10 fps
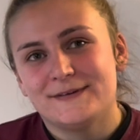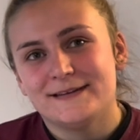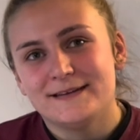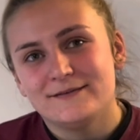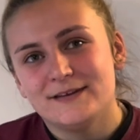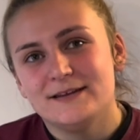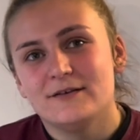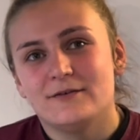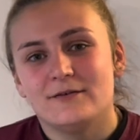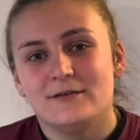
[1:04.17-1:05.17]
c'est des
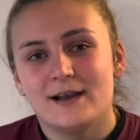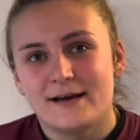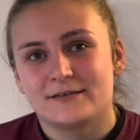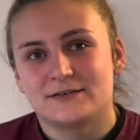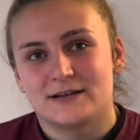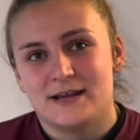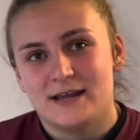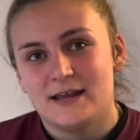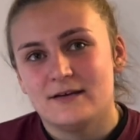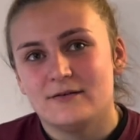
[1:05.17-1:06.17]
vignes larges
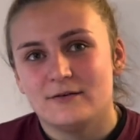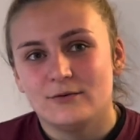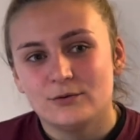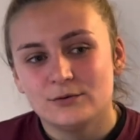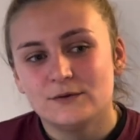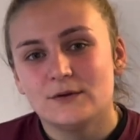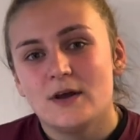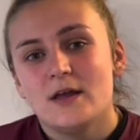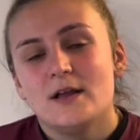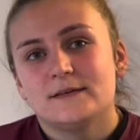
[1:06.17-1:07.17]
et hautes,
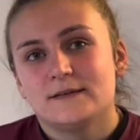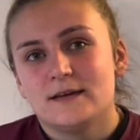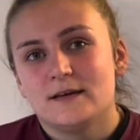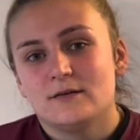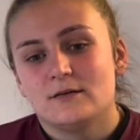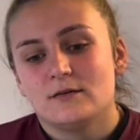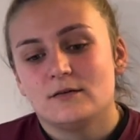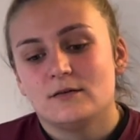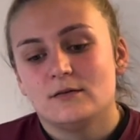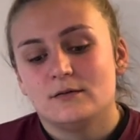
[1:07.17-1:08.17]
c'est
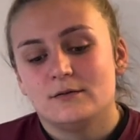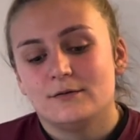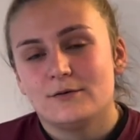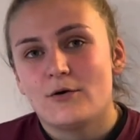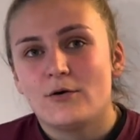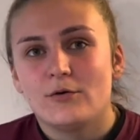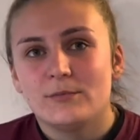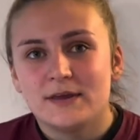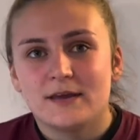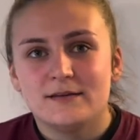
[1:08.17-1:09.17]
en
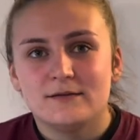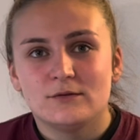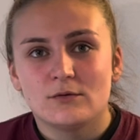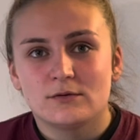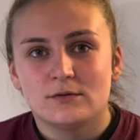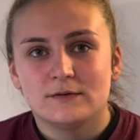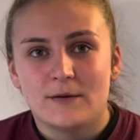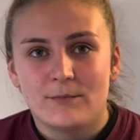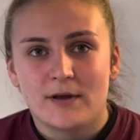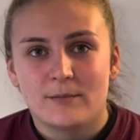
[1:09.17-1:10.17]
mécanisant que
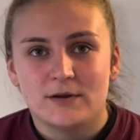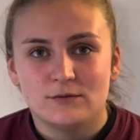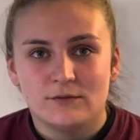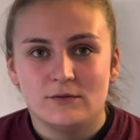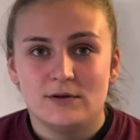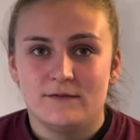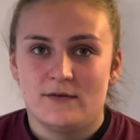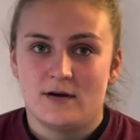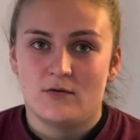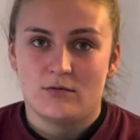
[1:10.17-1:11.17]
ça me permet de les
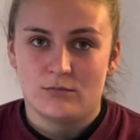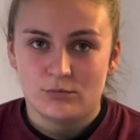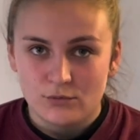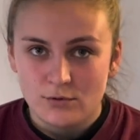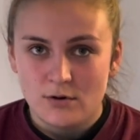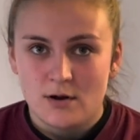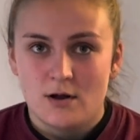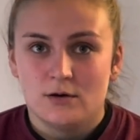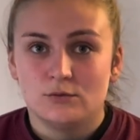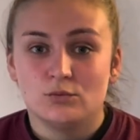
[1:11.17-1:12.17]
faire en bio.
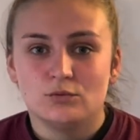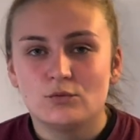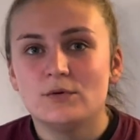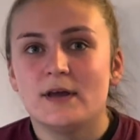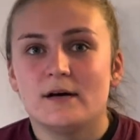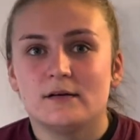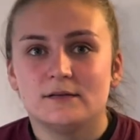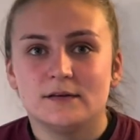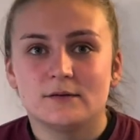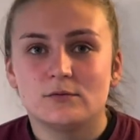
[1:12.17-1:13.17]
Donc du coup, il y a
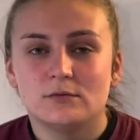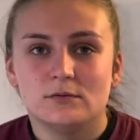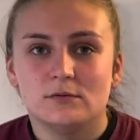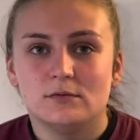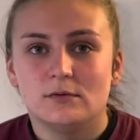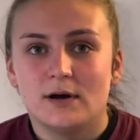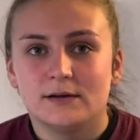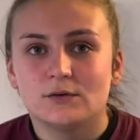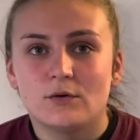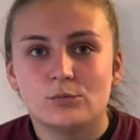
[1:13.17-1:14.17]
zéro
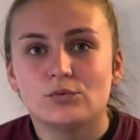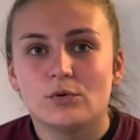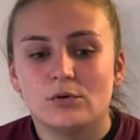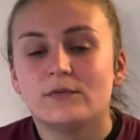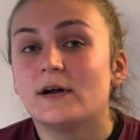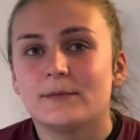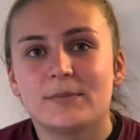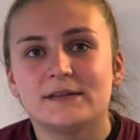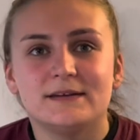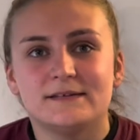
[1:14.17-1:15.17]
intrant pour, enfin, n'y a
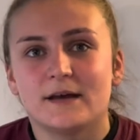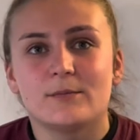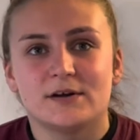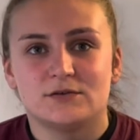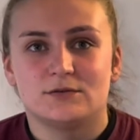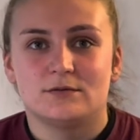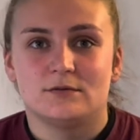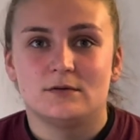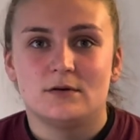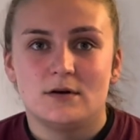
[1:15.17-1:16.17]
pas de désherbage
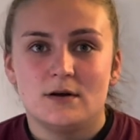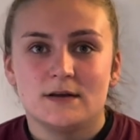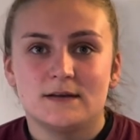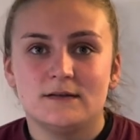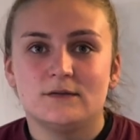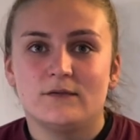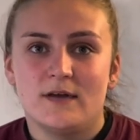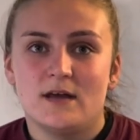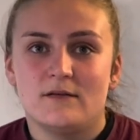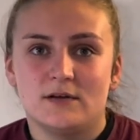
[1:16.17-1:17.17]
qui se
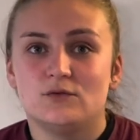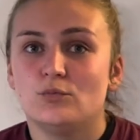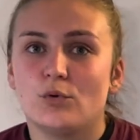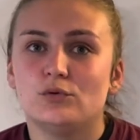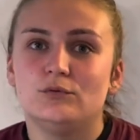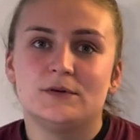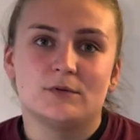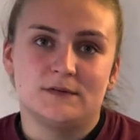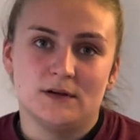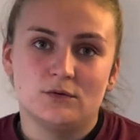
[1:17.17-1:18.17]
fait avec du produit.
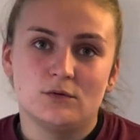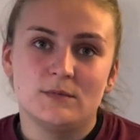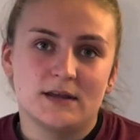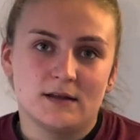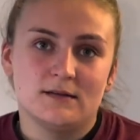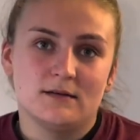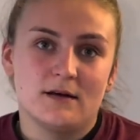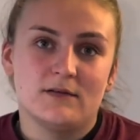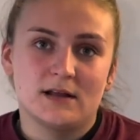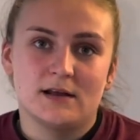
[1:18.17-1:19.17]
C'est que
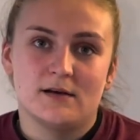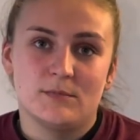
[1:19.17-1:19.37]
avec la